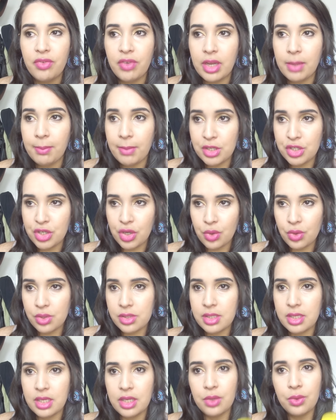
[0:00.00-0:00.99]
fique mais
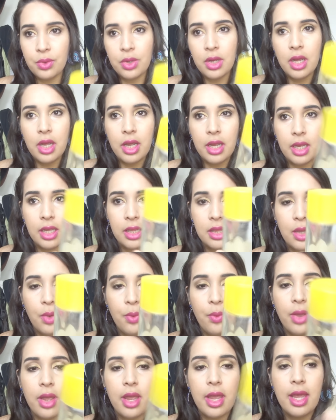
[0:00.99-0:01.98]
cheirosinho.
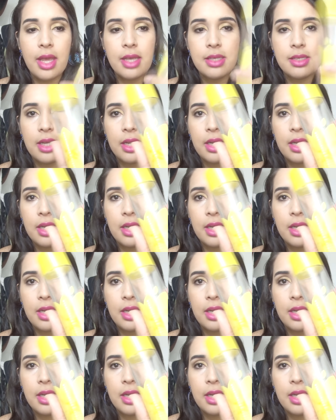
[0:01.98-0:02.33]
Então esse